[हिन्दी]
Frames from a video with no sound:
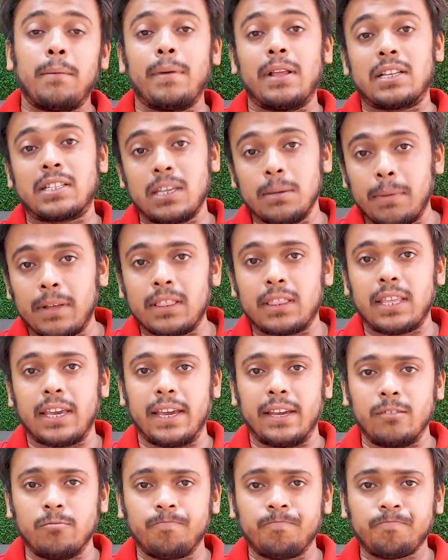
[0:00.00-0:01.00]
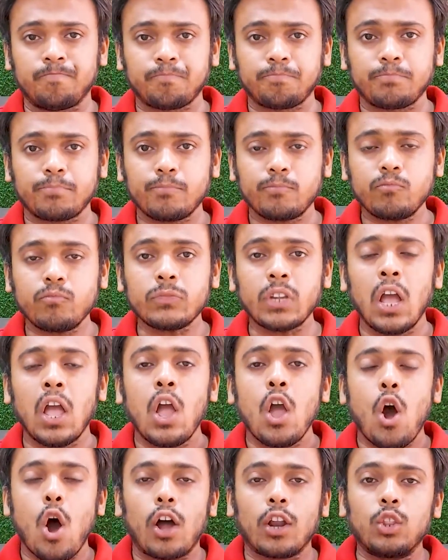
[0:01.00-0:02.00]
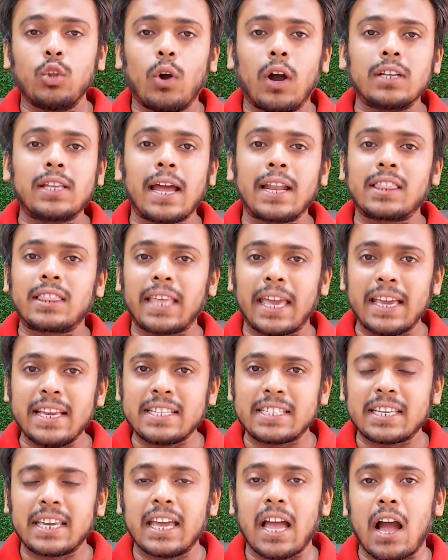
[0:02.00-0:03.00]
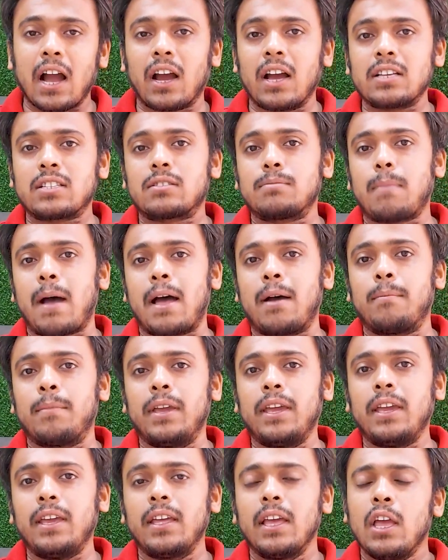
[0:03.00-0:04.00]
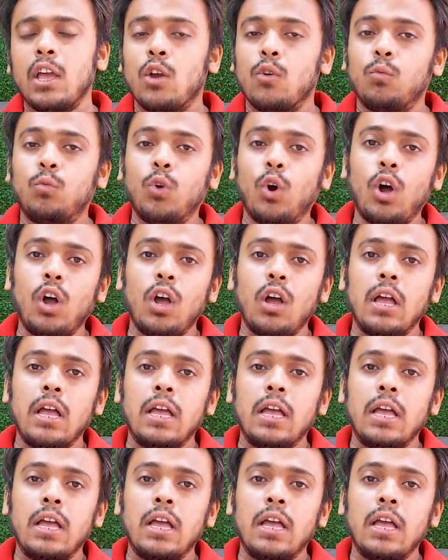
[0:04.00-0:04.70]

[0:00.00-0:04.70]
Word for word: एमएलसी बनते हैं और 2023 के अगस्त माह में वो